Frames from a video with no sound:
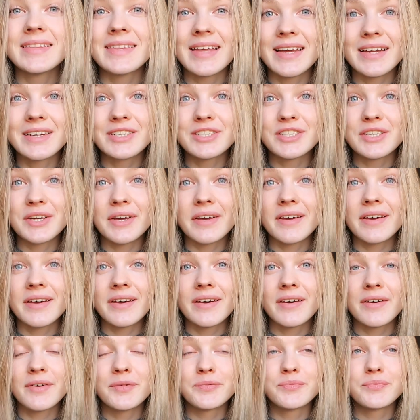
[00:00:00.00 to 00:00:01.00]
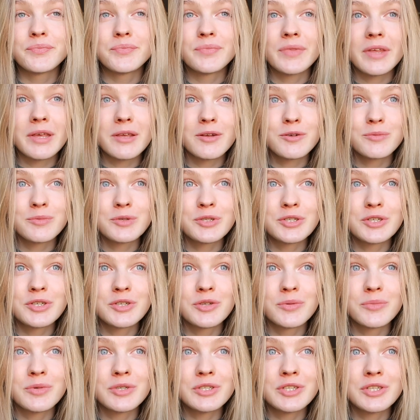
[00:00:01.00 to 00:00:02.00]
Także, jak już możecie
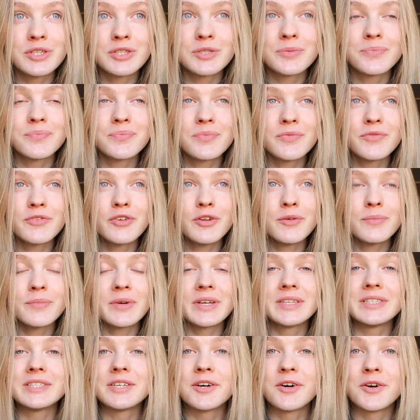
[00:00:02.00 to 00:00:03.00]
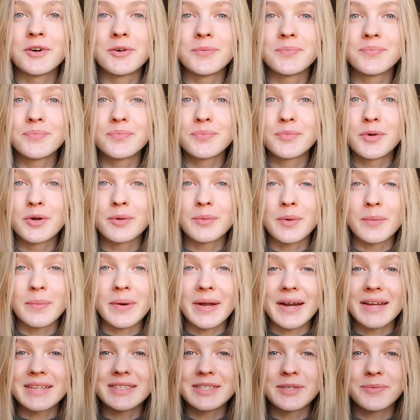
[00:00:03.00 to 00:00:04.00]
się domyślić, film będzie o moim
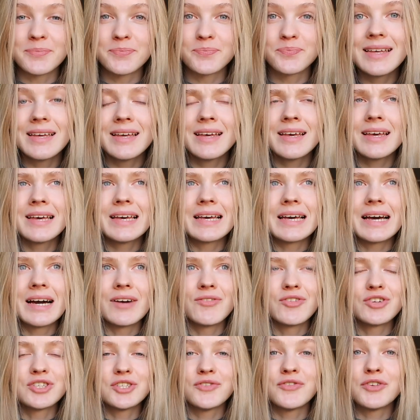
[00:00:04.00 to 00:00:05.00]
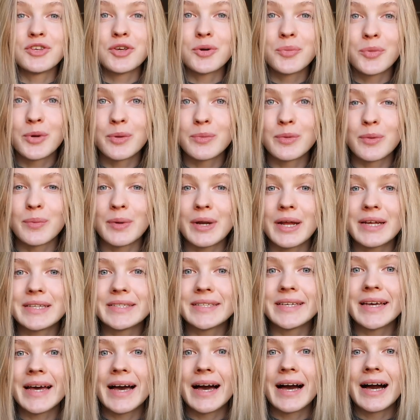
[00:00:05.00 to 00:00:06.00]
aparacie a właściwie nie o moim
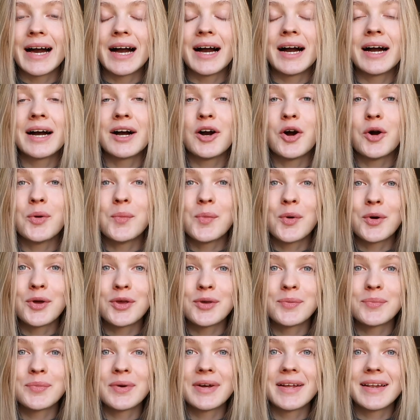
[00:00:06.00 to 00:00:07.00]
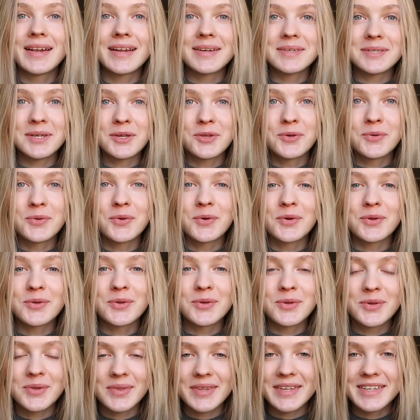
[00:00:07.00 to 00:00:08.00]
aparacie, a o moim leczeniu
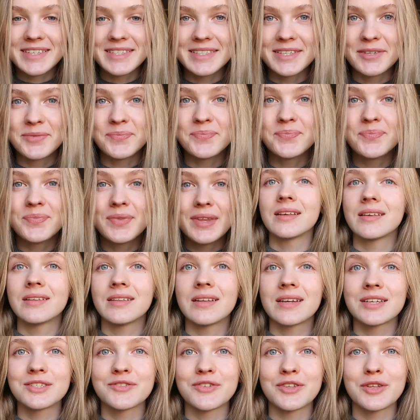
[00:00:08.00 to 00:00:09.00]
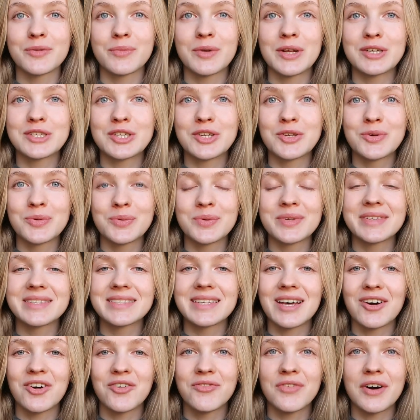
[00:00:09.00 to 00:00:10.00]
ortodontycznym i tak zwanym leczeniu
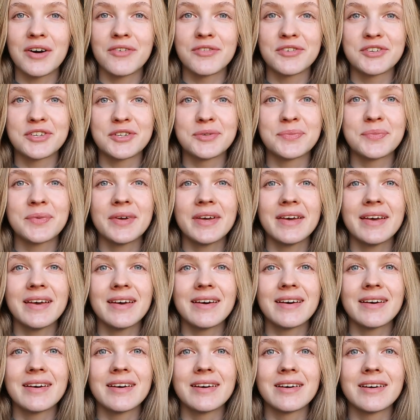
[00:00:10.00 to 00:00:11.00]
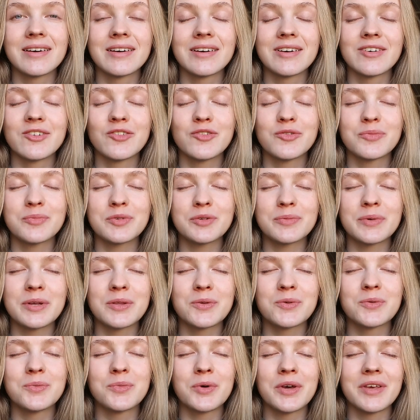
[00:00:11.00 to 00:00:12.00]
zachowawczym e, w
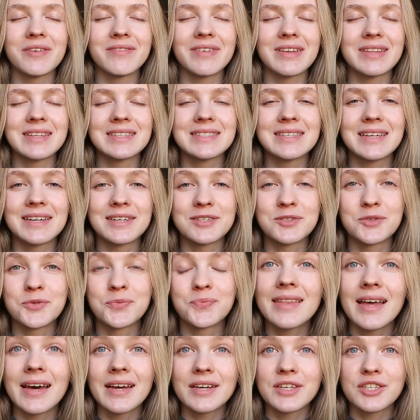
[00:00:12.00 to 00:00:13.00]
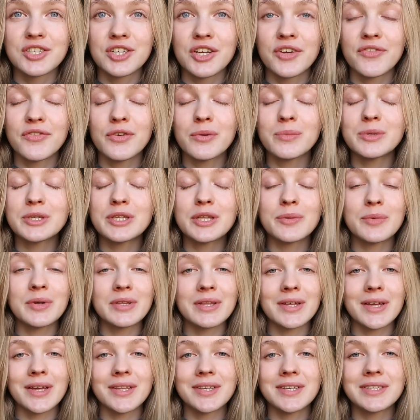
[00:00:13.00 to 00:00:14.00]
przypadku mojej wady zgryzu. Także wiem, że
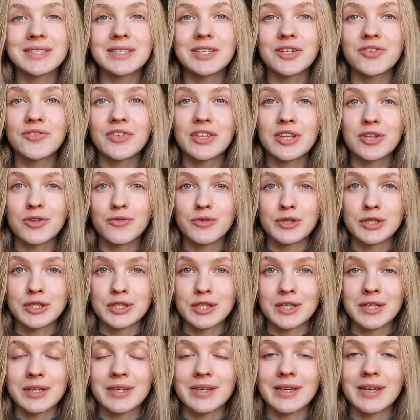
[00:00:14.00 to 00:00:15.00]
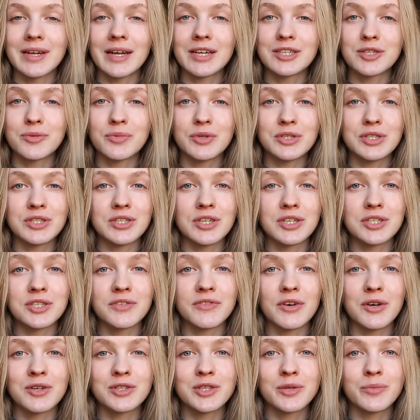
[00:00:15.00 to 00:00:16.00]
tematyka nie jest skierowana do wszystkich i raczej będzie
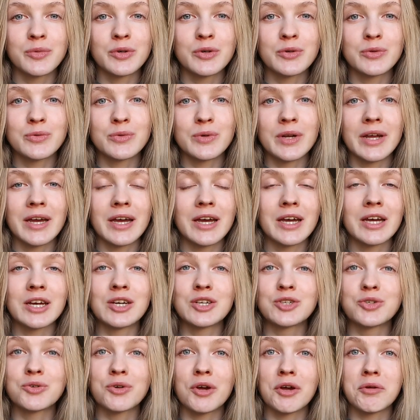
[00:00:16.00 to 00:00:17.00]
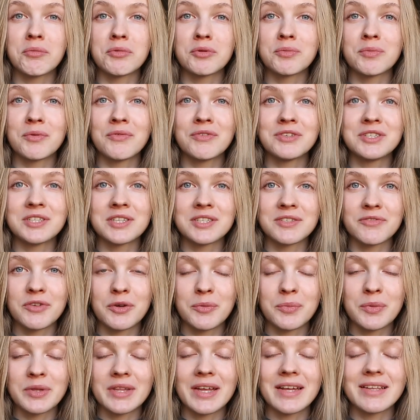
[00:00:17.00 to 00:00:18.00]
interesowała osoby, które szukają odpowiedzi na
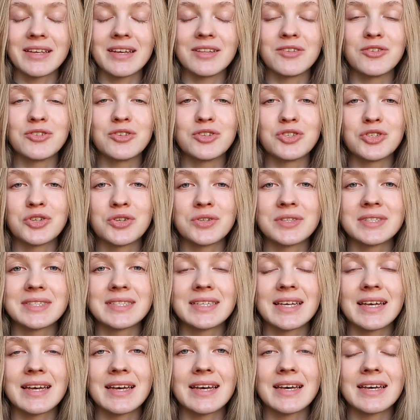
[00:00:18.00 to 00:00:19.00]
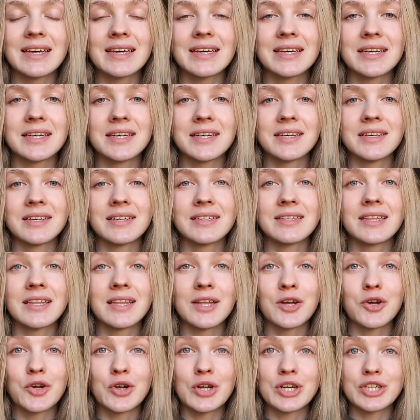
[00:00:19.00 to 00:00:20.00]
swoje pytania dotyczące e,
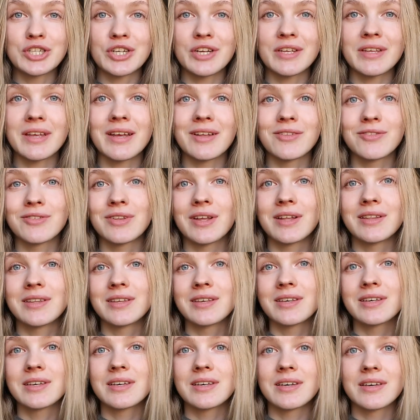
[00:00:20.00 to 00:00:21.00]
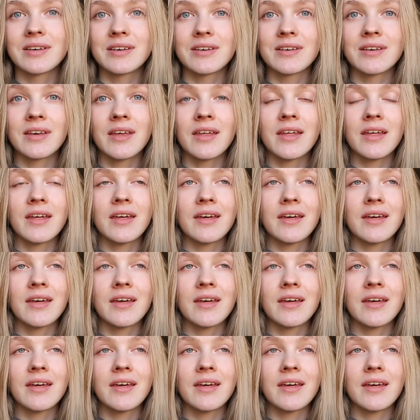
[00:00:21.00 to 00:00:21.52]
danego leczenia, danych e,